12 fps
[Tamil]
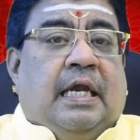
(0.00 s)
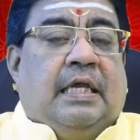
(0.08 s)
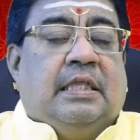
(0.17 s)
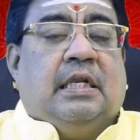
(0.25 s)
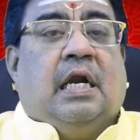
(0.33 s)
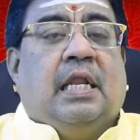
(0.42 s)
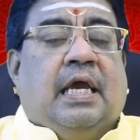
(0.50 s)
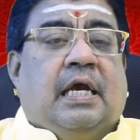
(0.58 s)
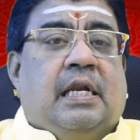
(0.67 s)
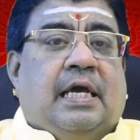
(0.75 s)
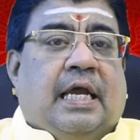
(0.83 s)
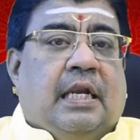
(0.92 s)
இதனால்
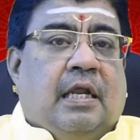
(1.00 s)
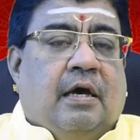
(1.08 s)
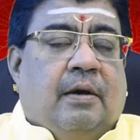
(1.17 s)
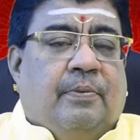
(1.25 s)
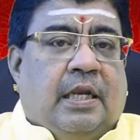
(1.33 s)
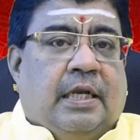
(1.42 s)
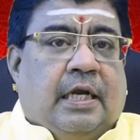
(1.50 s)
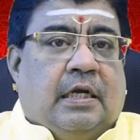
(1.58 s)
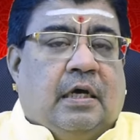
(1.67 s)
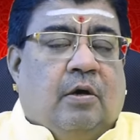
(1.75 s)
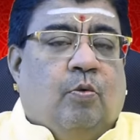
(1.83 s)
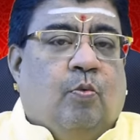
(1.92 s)
எங்களுக்கு என்ன அப்படின்னு
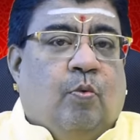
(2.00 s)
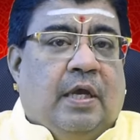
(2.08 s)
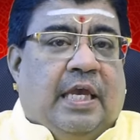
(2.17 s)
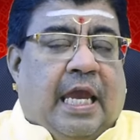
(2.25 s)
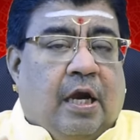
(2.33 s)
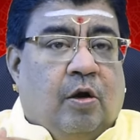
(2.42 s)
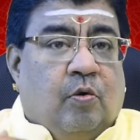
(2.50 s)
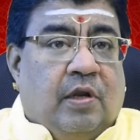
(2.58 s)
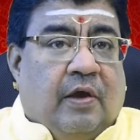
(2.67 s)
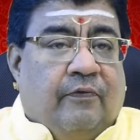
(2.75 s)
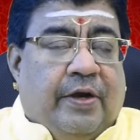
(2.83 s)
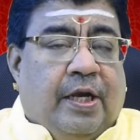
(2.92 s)
கேட்டால்
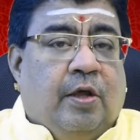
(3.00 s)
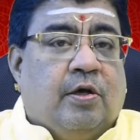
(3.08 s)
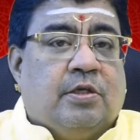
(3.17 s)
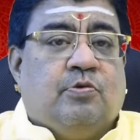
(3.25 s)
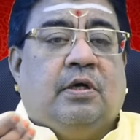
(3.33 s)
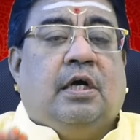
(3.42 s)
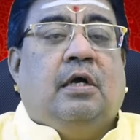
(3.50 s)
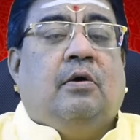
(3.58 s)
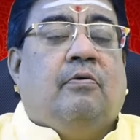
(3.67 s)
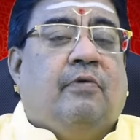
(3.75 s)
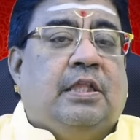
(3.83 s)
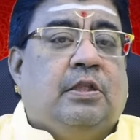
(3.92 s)
எங்களுடைய வீடியோஸ் வந்து
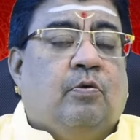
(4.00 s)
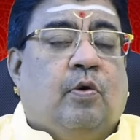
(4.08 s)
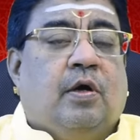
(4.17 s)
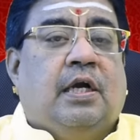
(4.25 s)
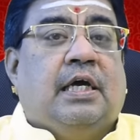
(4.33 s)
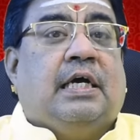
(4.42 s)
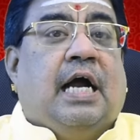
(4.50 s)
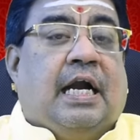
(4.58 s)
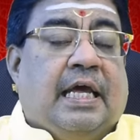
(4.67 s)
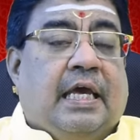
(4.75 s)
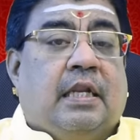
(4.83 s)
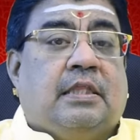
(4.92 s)
வந்து உங்களுக்கு
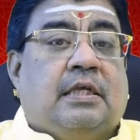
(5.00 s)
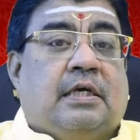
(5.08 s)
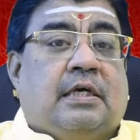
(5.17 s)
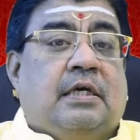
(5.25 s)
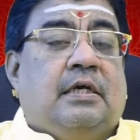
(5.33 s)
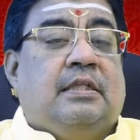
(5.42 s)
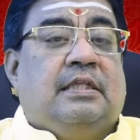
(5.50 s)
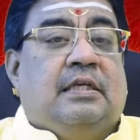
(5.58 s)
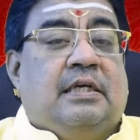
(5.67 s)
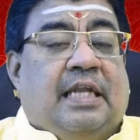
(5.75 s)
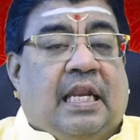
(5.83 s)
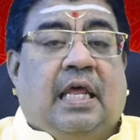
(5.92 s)
அடையிறதுக்கு
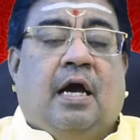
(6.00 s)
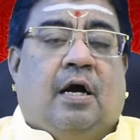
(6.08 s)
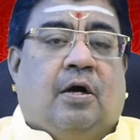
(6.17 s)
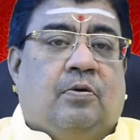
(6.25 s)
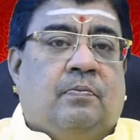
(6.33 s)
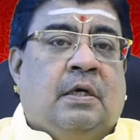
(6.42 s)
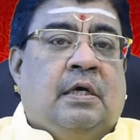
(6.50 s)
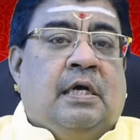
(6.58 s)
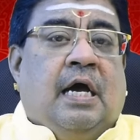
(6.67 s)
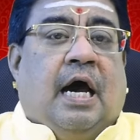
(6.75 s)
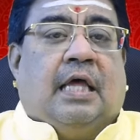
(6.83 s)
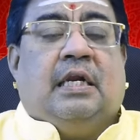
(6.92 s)
டிலே ஆகும்
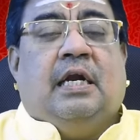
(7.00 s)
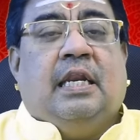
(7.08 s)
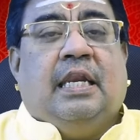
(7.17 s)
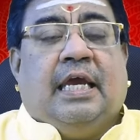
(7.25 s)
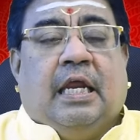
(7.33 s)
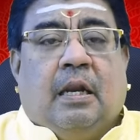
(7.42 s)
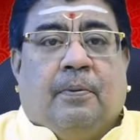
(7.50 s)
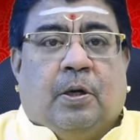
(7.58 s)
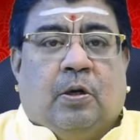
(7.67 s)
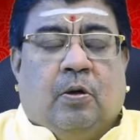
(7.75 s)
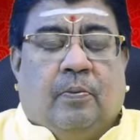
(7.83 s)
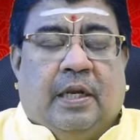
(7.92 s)
அதனால் நீங்கள் என்ன
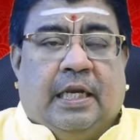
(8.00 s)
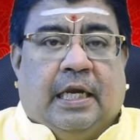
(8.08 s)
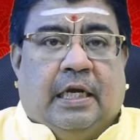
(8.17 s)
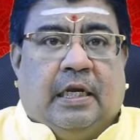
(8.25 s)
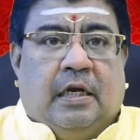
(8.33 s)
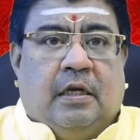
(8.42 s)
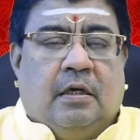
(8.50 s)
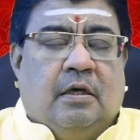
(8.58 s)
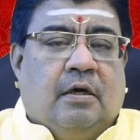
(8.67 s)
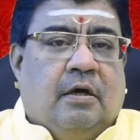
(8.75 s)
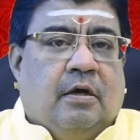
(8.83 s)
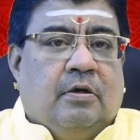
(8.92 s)
பண்ணணும் அப்படின்னு கேட்டீங்கன்னா
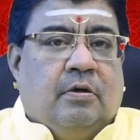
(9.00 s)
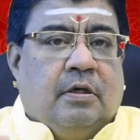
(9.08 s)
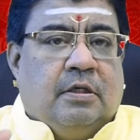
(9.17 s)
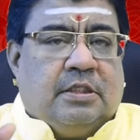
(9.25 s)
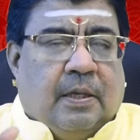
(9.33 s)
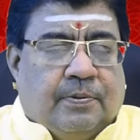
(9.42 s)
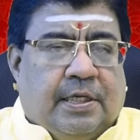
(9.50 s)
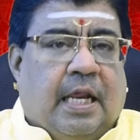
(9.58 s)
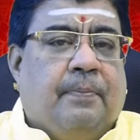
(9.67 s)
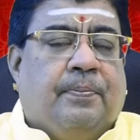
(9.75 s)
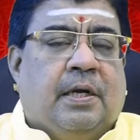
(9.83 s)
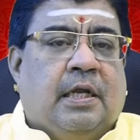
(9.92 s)

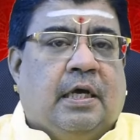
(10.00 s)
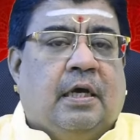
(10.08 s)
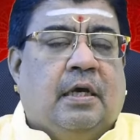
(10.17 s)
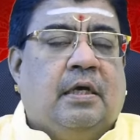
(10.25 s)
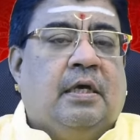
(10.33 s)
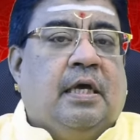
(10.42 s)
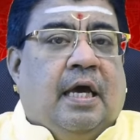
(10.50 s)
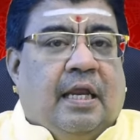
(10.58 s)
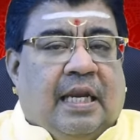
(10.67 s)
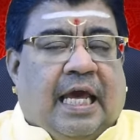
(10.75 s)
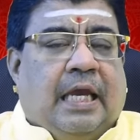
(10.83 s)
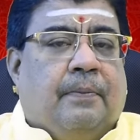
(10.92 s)
சப்ஸ்கிரைப் பண்ணுங்கள்
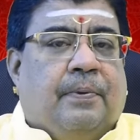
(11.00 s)
லைக்